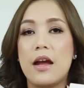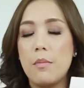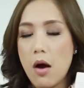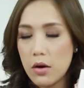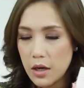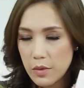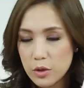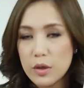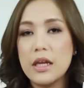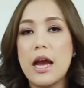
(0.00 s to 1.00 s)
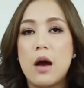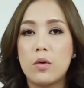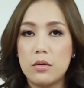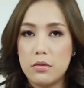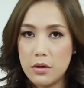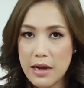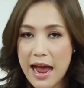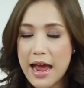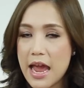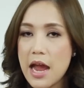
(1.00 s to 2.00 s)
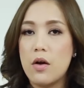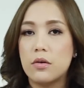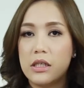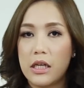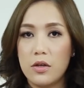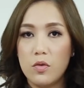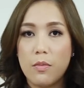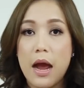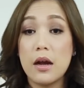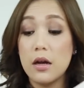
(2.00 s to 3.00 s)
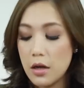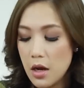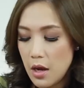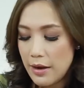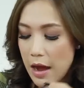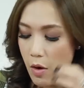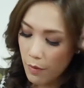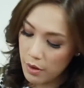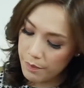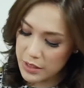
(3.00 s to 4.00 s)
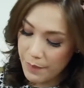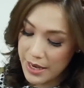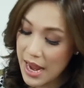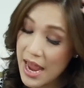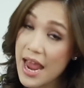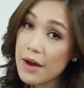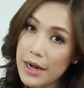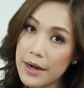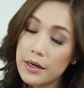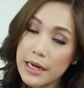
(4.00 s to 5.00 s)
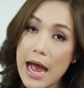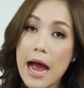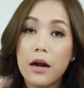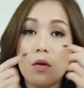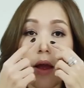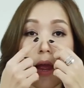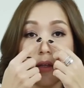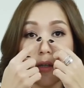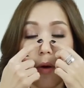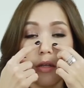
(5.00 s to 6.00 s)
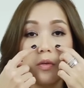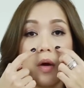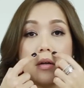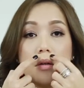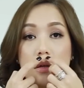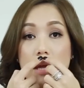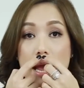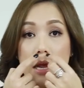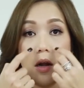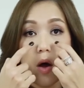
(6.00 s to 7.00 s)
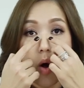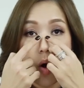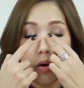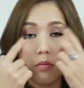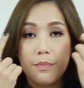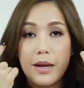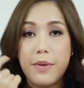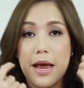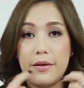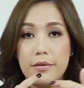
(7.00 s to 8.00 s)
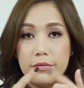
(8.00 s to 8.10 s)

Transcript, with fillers: เนี่ยบอกเลยว่าตัวนี้เอาหน้าแห้งของดิฉันอยู่มากขึ้นเราจะไปหน้าแห้งเวลาเดินทางแล้วก็แห้งเฉพาะส่วนคือแห้งลอกเป็นแผ่น